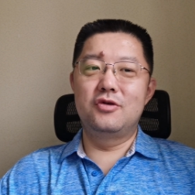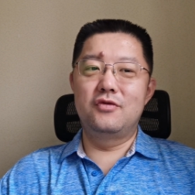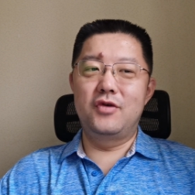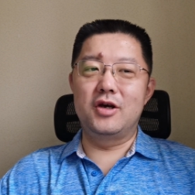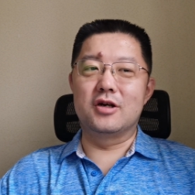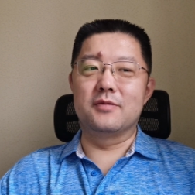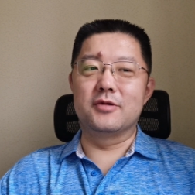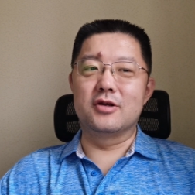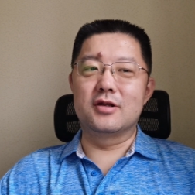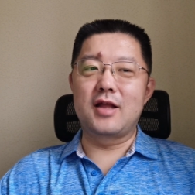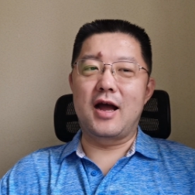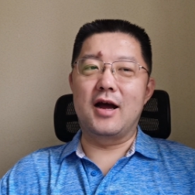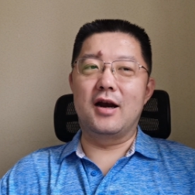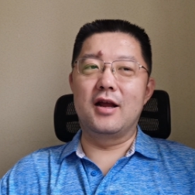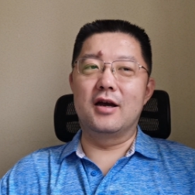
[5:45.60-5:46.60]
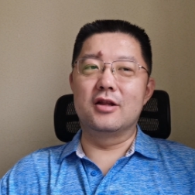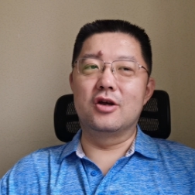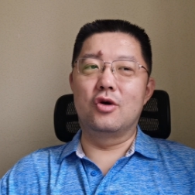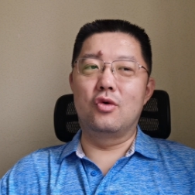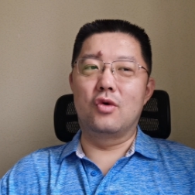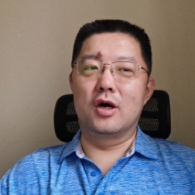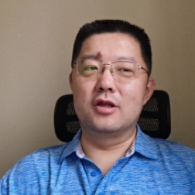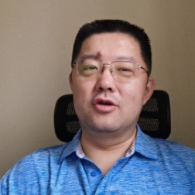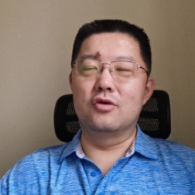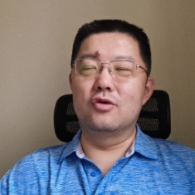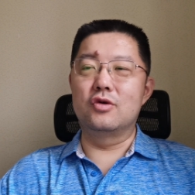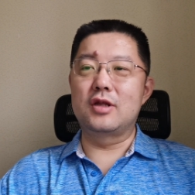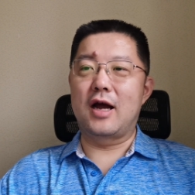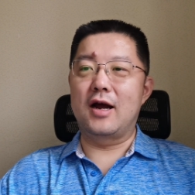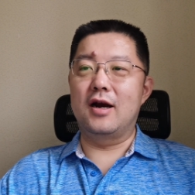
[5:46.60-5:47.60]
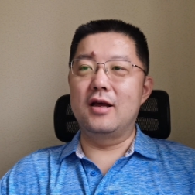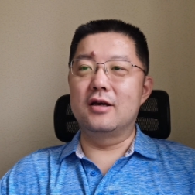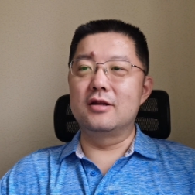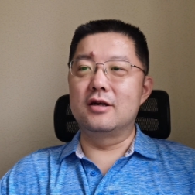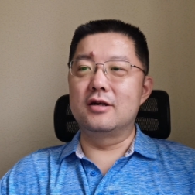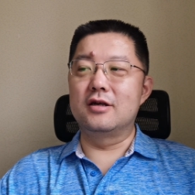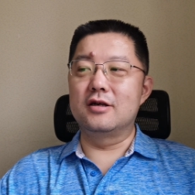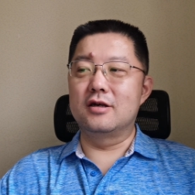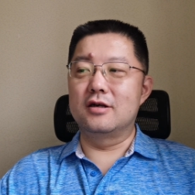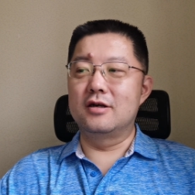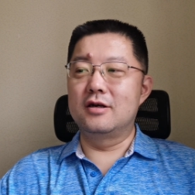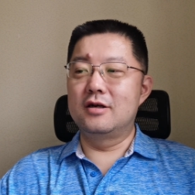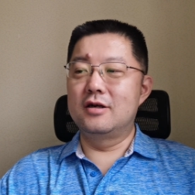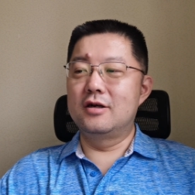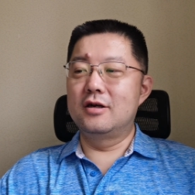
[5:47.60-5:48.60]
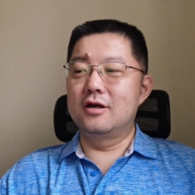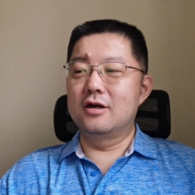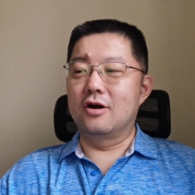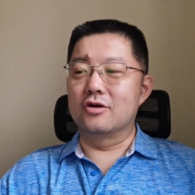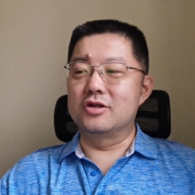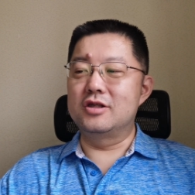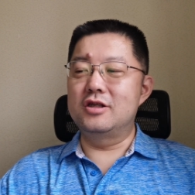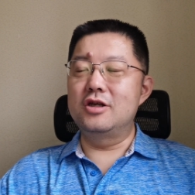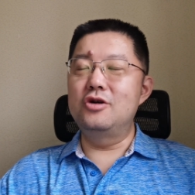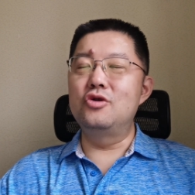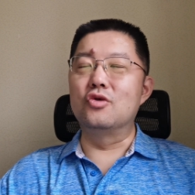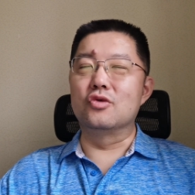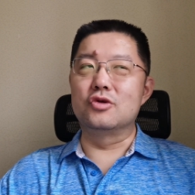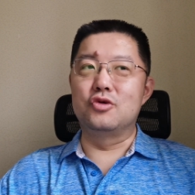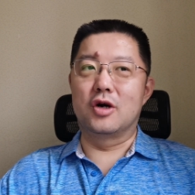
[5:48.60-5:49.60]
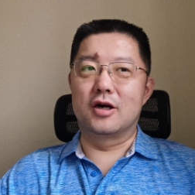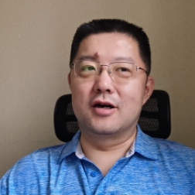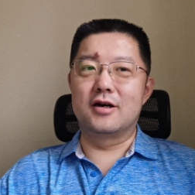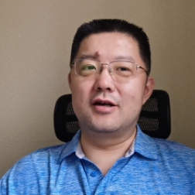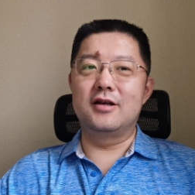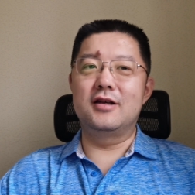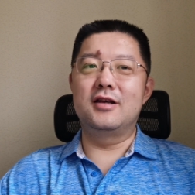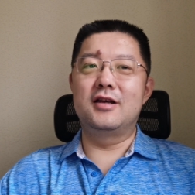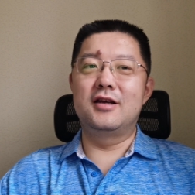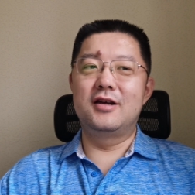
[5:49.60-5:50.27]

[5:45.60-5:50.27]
因为为什么就大量的黄牛，大量的这个搞金融圈的人